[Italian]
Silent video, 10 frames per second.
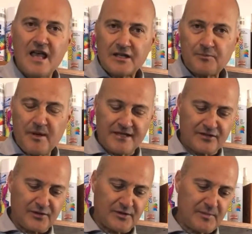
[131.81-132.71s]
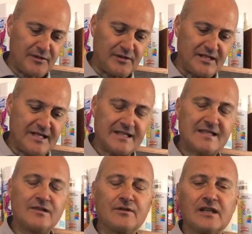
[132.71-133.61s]
Spesso rispetto alle
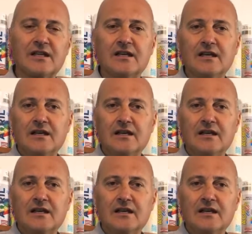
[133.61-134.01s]
indicazioni